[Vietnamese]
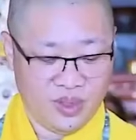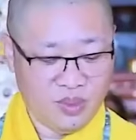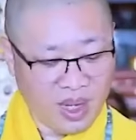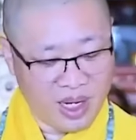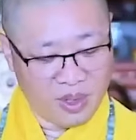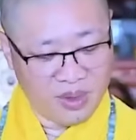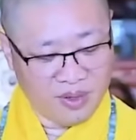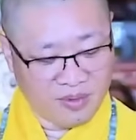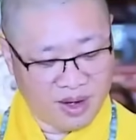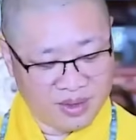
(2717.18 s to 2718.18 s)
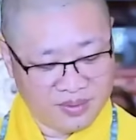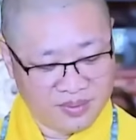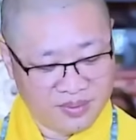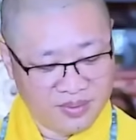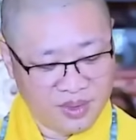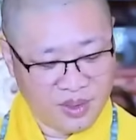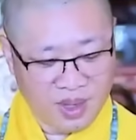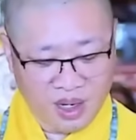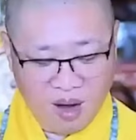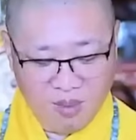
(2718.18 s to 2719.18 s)
Chúng ta hiểu Đức Phật, chúng
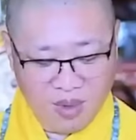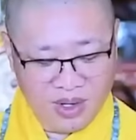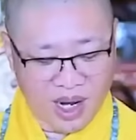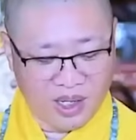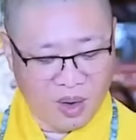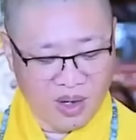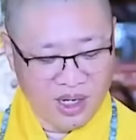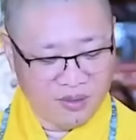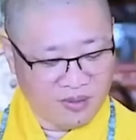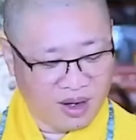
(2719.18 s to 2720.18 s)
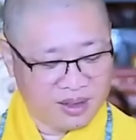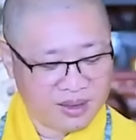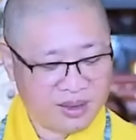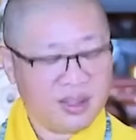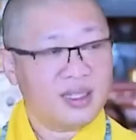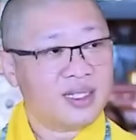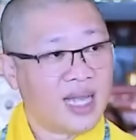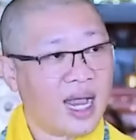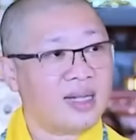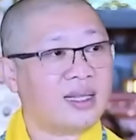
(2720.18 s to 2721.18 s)
ta không bao giờ nói Đức Phật
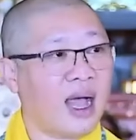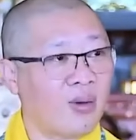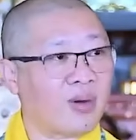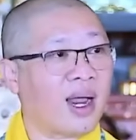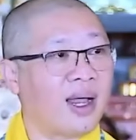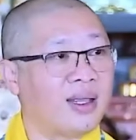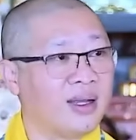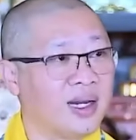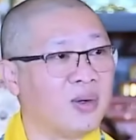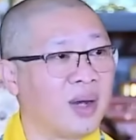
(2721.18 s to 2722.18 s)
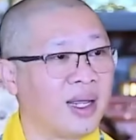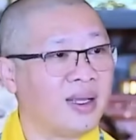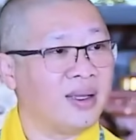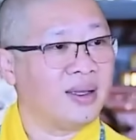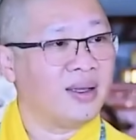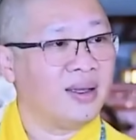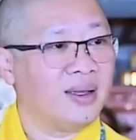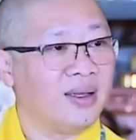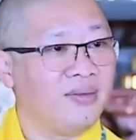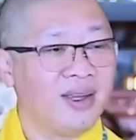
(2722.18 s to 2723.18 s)
sáng tạo ra những điều này,
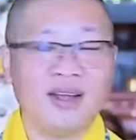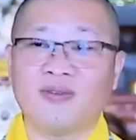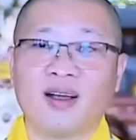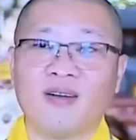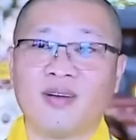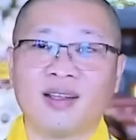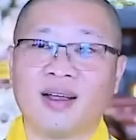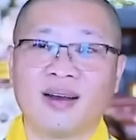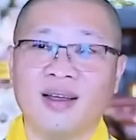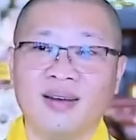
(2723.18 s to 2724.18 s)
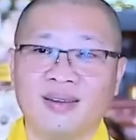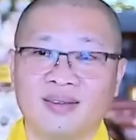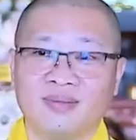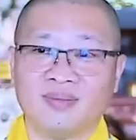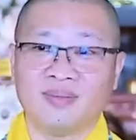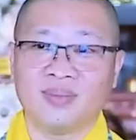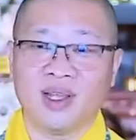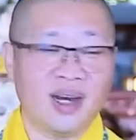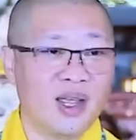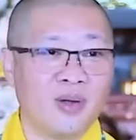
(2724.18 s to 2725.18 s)
vì Đức Phật không phải thần linh.
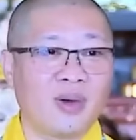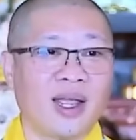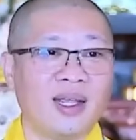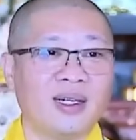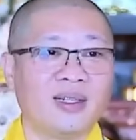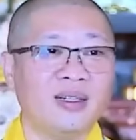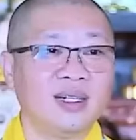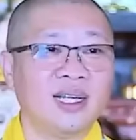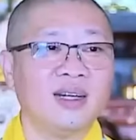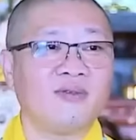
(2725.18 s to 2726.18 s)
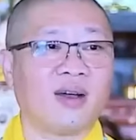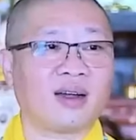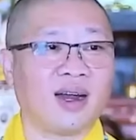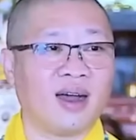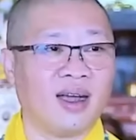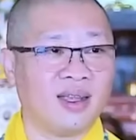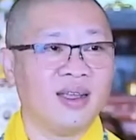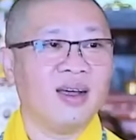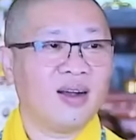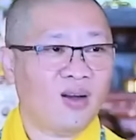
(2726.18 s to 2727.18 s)
Những điều này trước khi Đức Phật ra đời
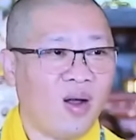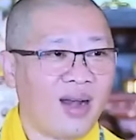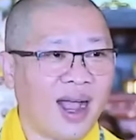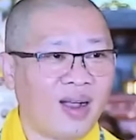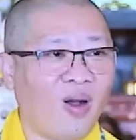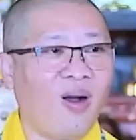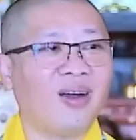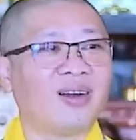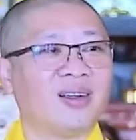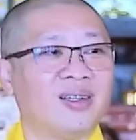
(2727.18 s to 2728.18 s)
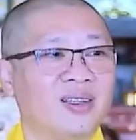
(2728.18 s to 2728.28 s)
nó đã có rồi.